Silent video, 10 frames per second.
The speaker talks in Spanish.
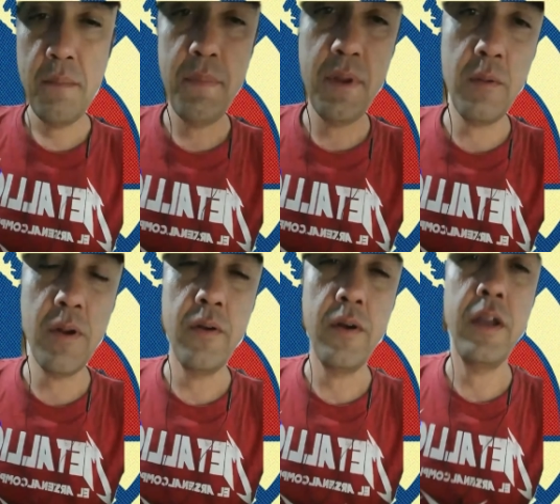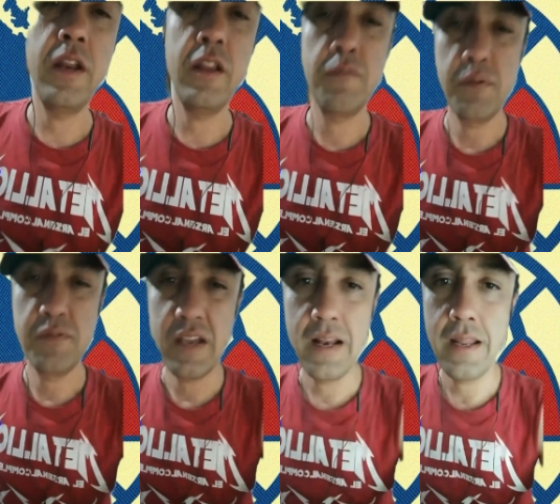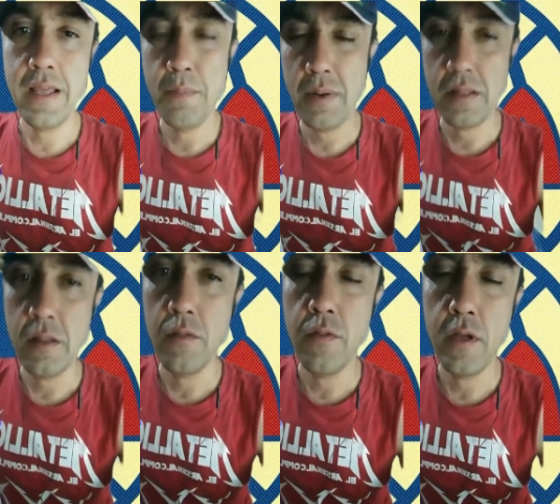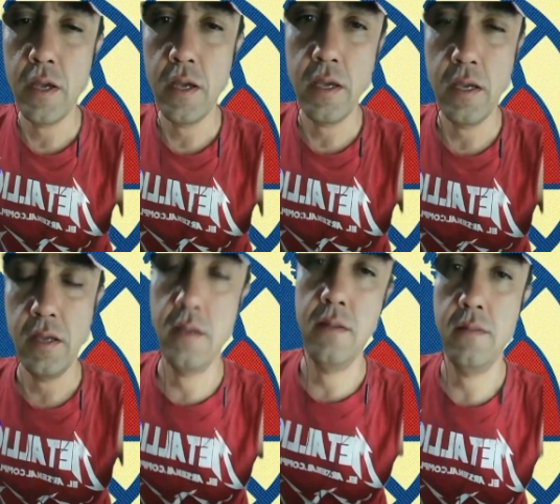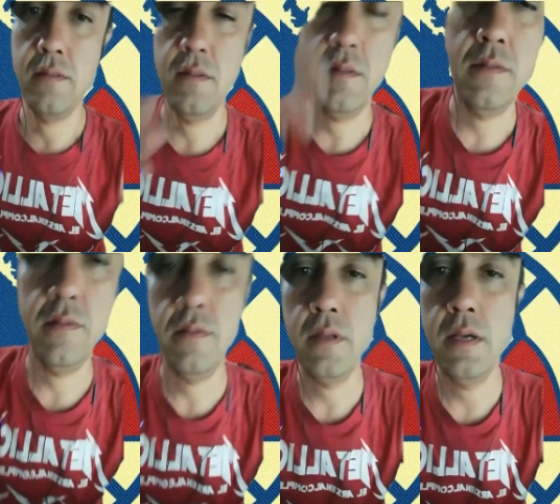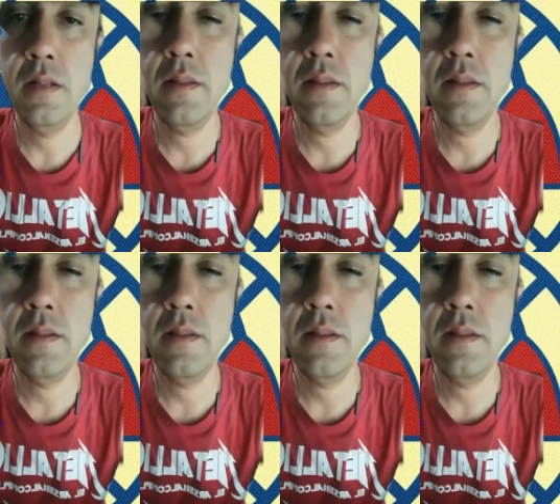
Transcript: Pero bueno, en especial el partido de, del